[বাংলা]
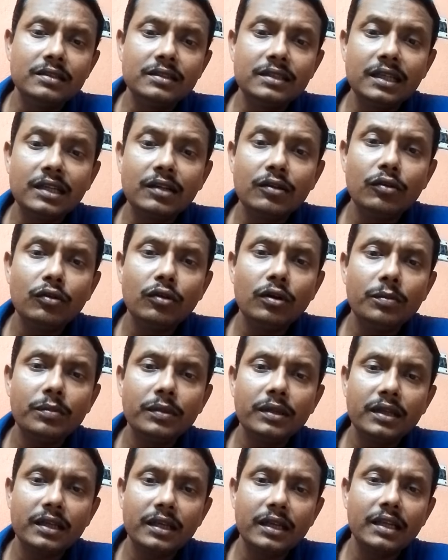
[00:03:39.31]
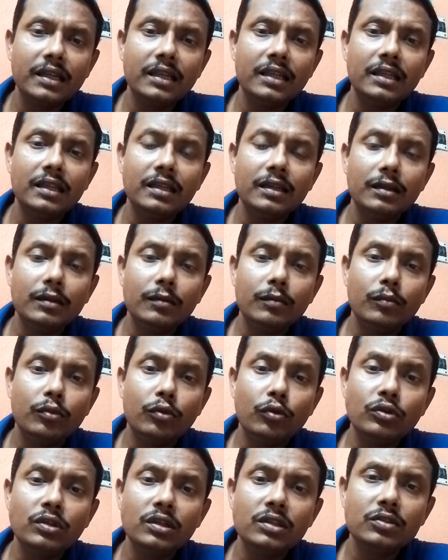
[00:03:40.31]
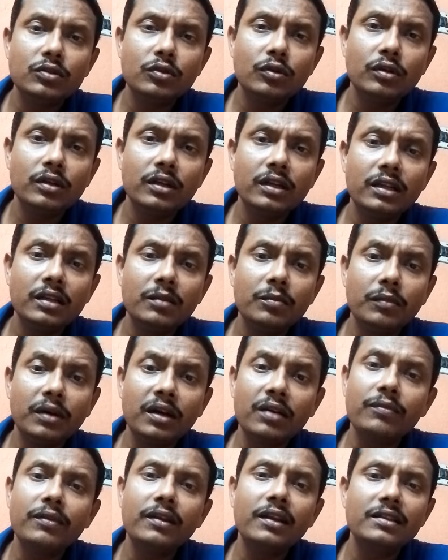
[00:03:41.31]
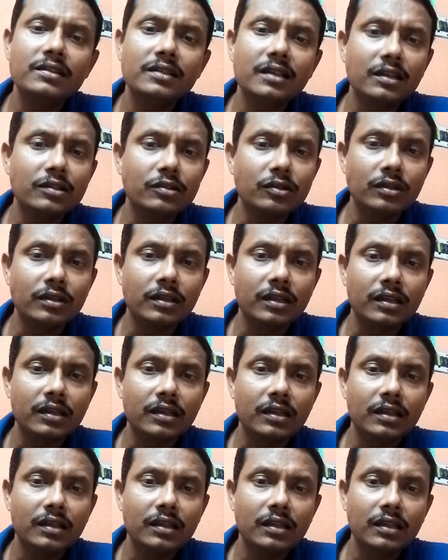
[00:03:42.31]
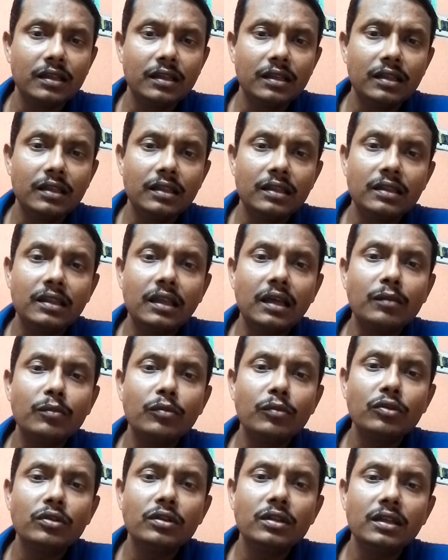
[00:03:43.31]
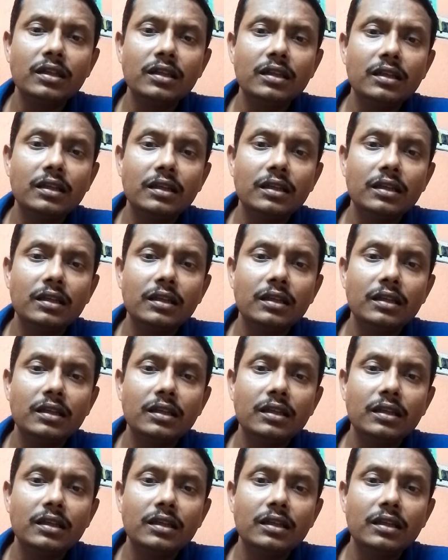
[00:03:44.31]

যেগুলো আপনি খেলে ফ্রোজেন শোল্ডারে মার্ভেলাস কাজ হয়ে থাকে তার মধ্যে